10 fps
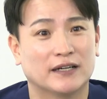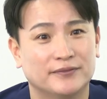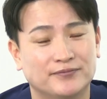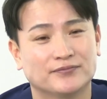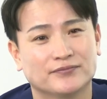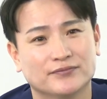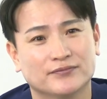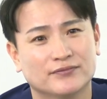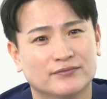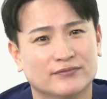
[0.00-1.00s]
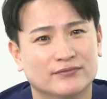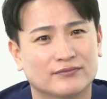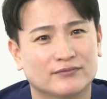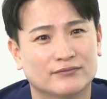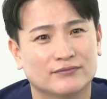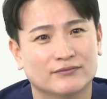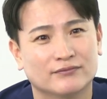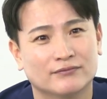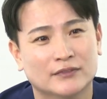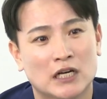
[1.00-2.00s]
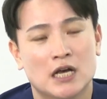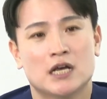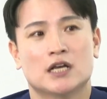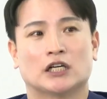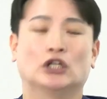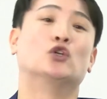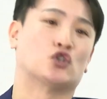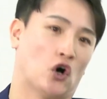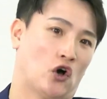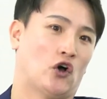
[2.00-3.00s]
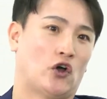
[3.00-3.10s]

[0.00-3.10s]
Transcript: 근데 애드립은 좀 타고 나야 되는 거 아닐까요? 그렇죠.